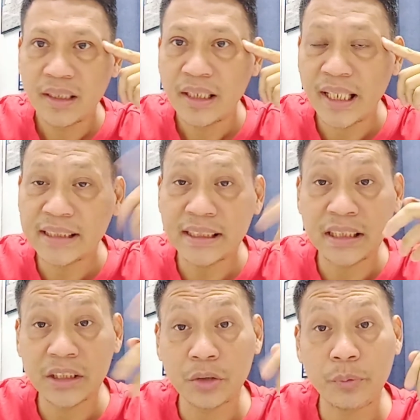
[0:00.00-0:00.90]
Eh kasi
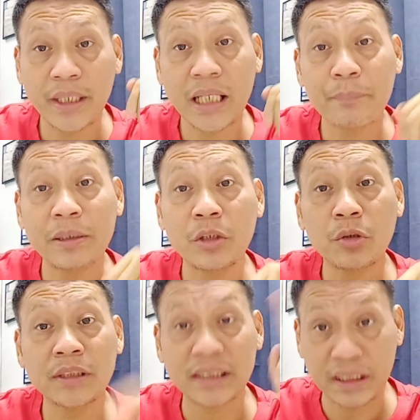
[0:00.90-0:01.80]
ganito eh, napanood
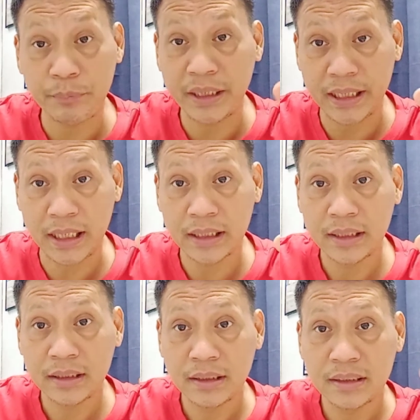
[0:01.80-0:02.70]
ko sa TV ha.
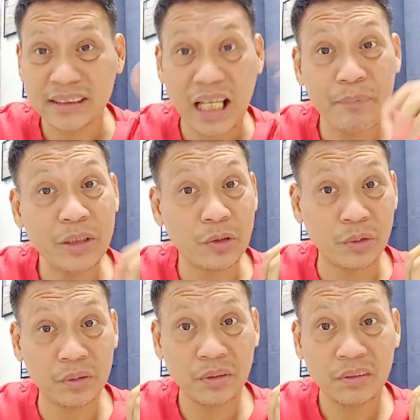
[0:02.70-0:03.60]
Sabi
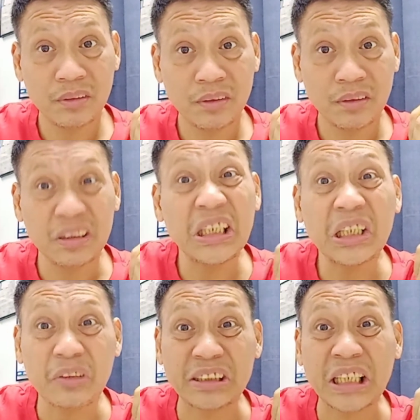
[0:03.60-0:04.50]
doon, hindi
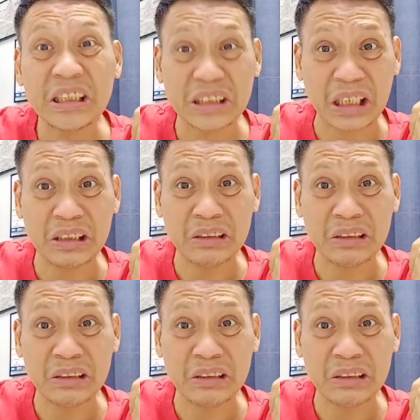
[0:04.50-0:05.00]
ro essential.